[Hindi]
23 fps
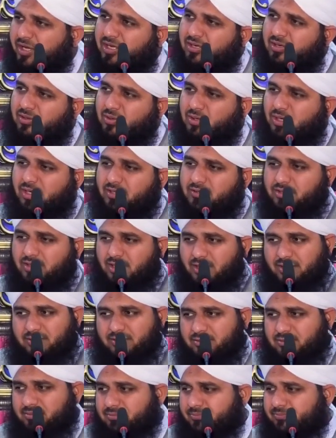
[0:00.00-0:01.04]
बिल्कुल
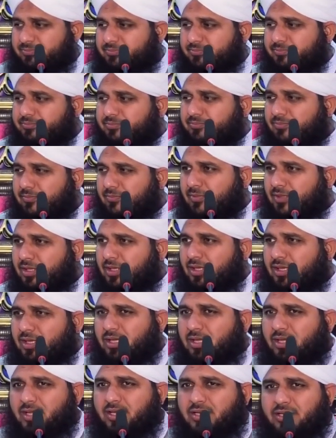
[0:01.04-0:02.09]

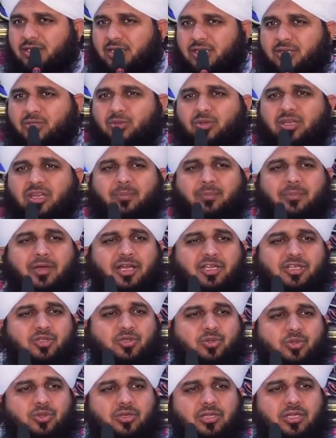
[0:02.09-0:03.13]
आज़ाद ये तो उलमा
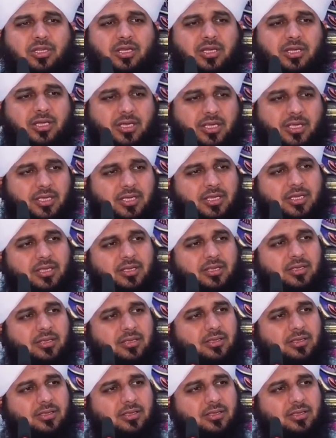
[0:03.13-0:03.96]
शोर ना करें